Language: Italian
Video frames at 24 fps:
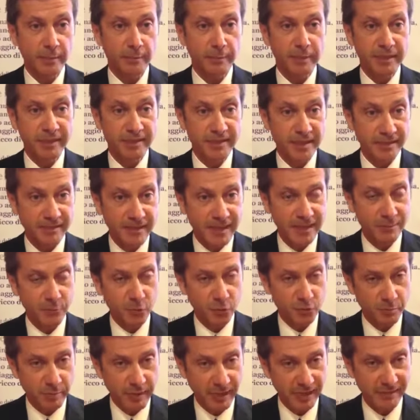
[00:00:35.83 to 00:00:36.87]
pensavamo,
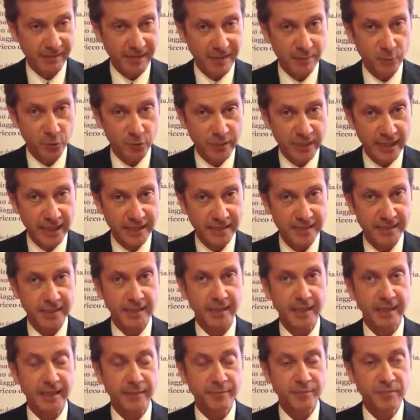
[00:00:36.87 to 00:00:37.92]
speravamo di
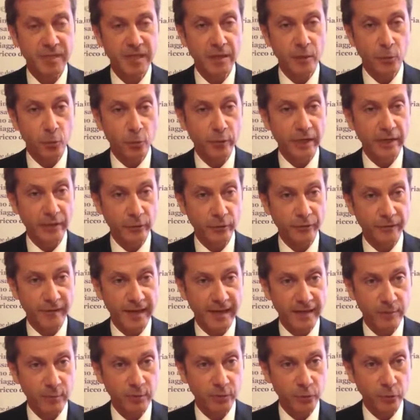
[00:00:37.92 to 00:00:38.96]
essere un anno
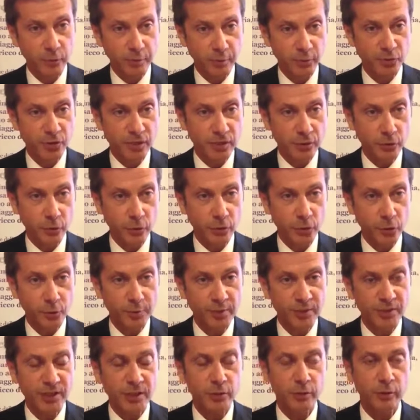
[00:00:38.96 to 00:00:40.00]
fa, quando il progetto ha
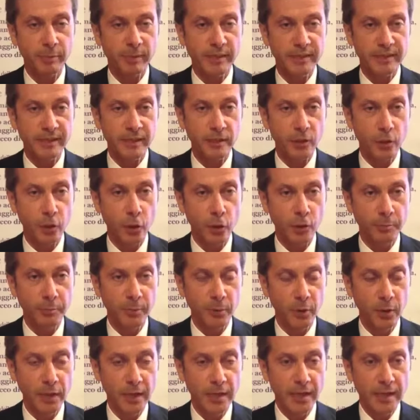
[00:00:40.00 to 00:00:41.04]
incominciato a prendere
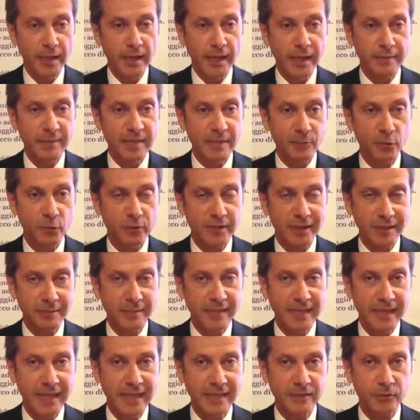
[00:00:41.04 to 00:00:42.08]
corpo, abbiamo
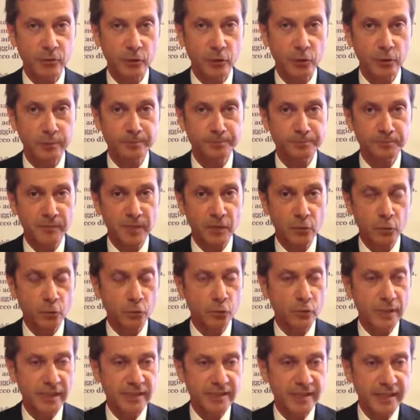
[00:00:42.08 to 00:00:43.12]
terminato
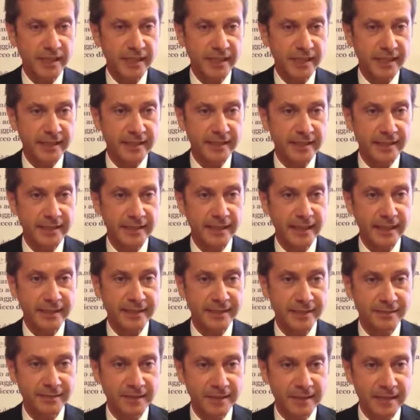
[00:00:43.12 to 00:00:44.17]
tutta una serie di
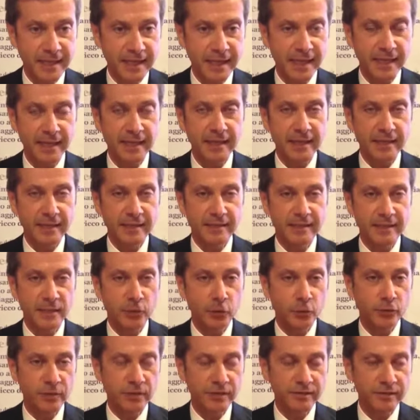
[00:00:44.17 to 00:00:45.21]
attività di
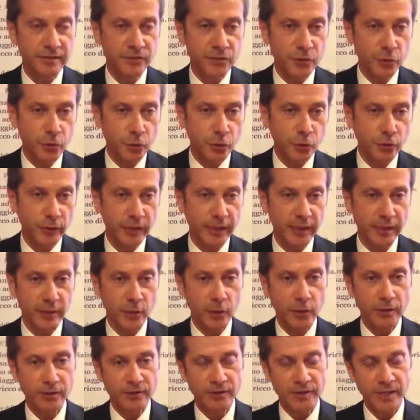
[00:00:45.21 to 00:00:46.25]
condivisione
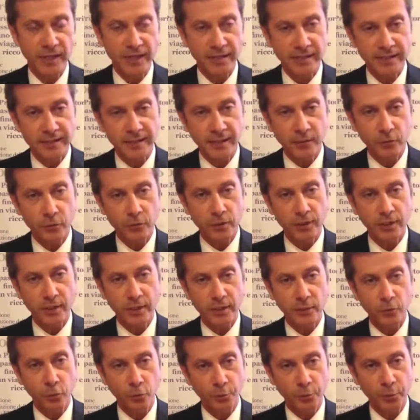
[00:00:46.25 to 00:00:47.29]
sia all'interno
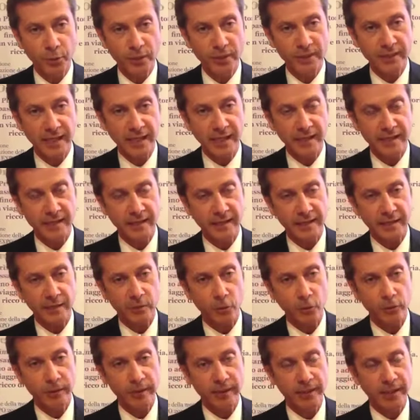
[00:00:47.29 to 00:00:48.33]
del gruppo in Italia che
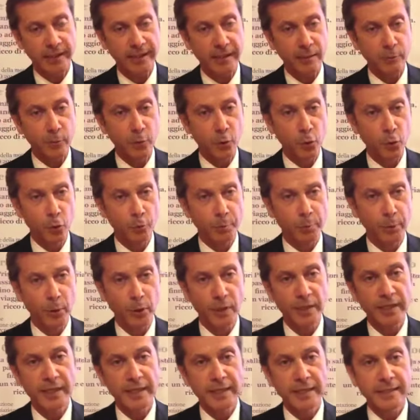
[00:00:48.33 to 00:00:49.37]
con la capogruppo
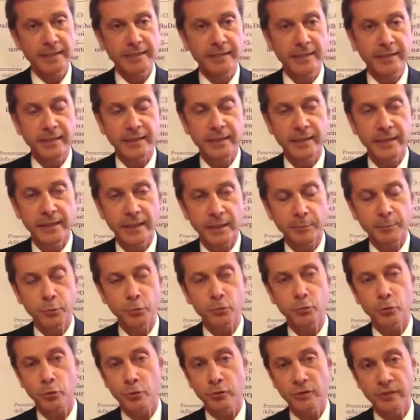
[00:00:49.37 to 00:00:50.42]
di
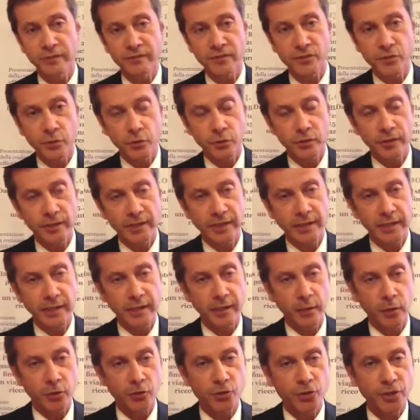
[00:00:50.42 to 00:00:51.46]
appunto, condivisione delle
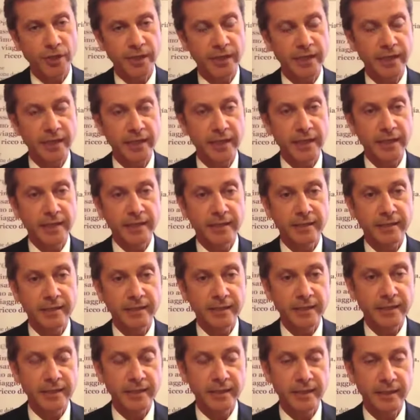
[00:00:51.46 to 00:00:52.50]
logiche
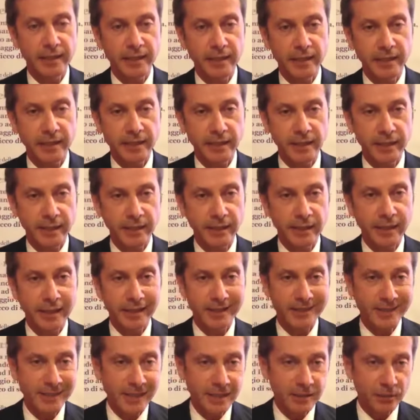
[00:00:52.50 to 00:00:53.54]
di eh,
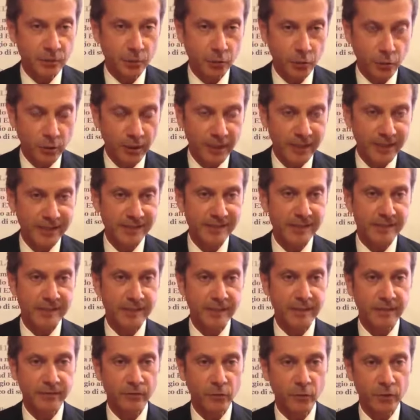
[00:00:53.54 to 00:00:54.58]
assetto
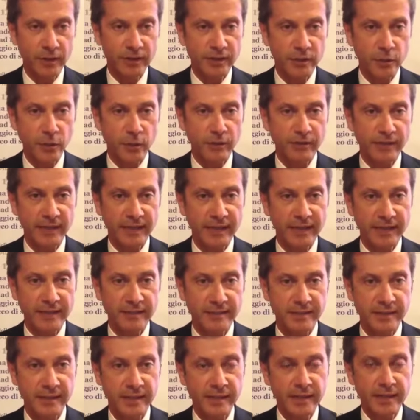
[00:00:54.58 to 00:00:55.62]
organizzativo e di
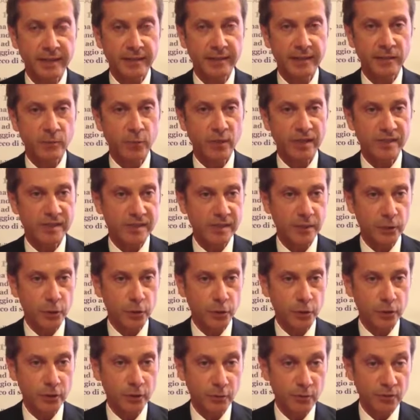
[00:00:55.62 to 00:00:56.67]
governance di
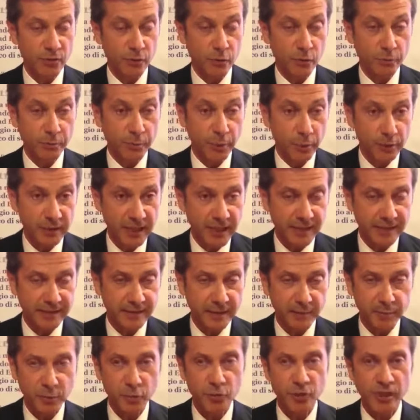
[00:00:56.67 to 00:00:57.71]
questo, di questo
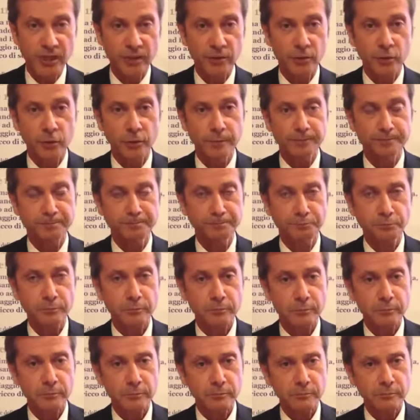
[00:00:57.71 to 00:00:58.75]
importante progetto.
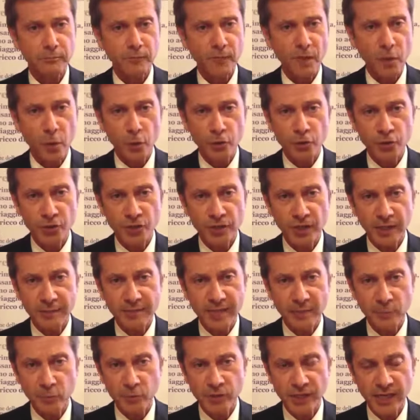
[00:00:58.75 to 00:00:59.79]
Oggi
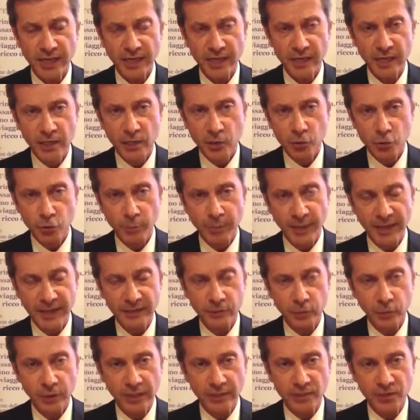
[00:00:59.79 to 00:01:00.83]
abbiamo già
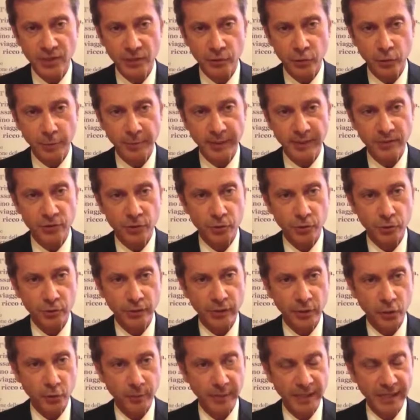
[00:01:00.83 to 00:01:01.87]
superato le 100
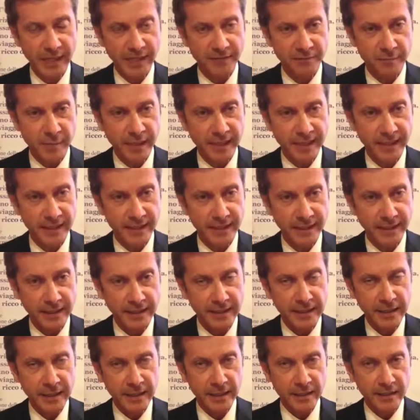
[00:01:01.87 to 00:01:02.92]
persone come life banker,
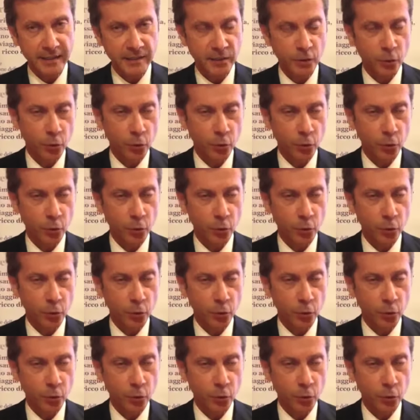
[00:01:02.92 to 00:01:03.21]
di